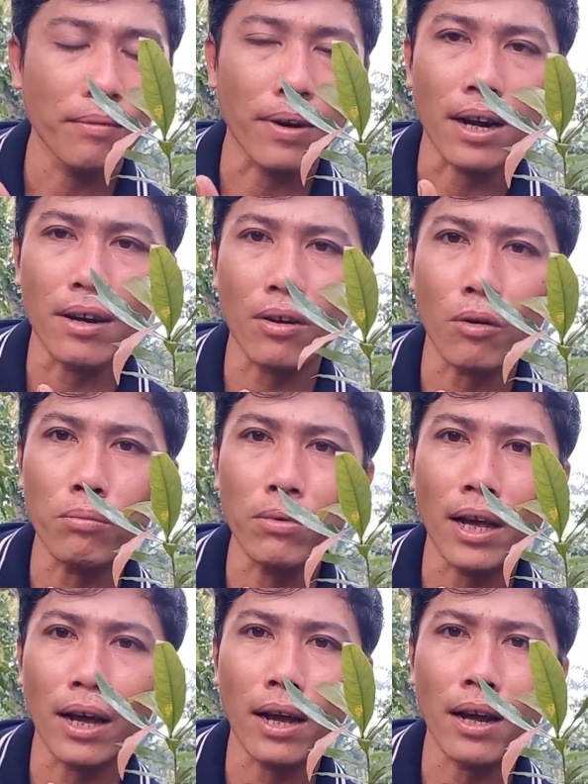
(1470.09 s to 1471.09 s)
và nó cũng
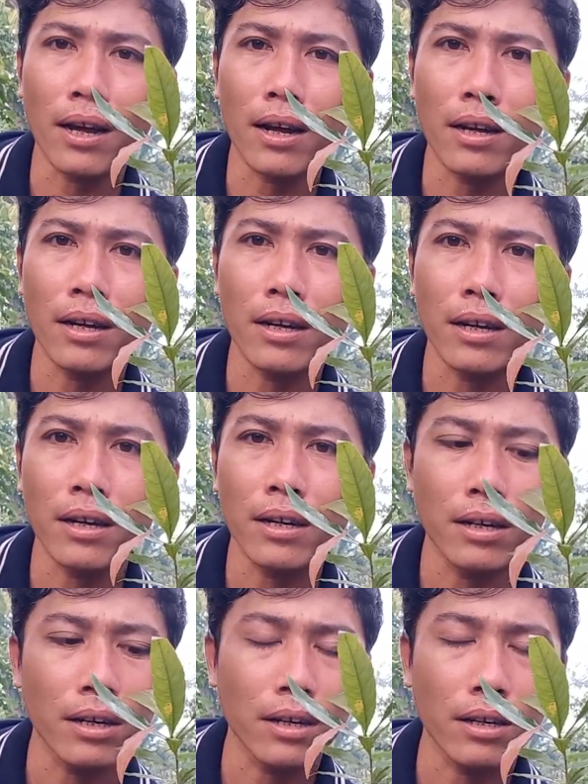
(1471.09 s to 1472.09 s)
là
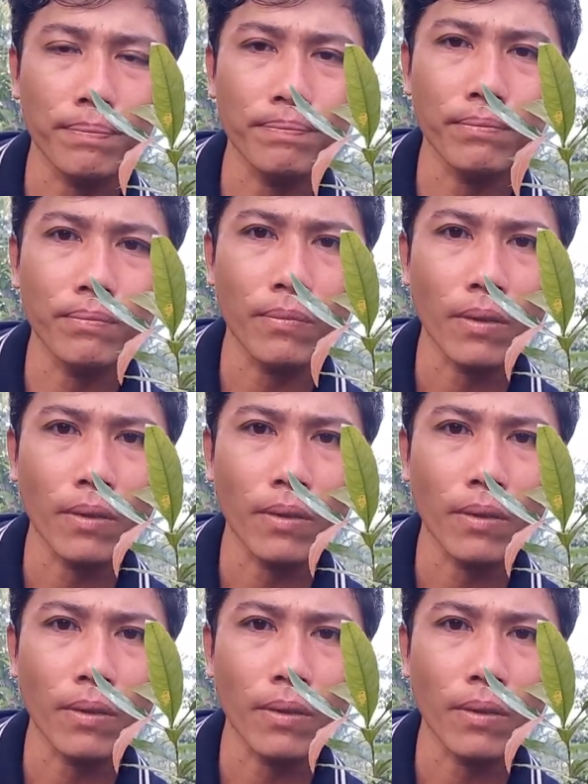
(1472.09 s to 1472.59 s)
um,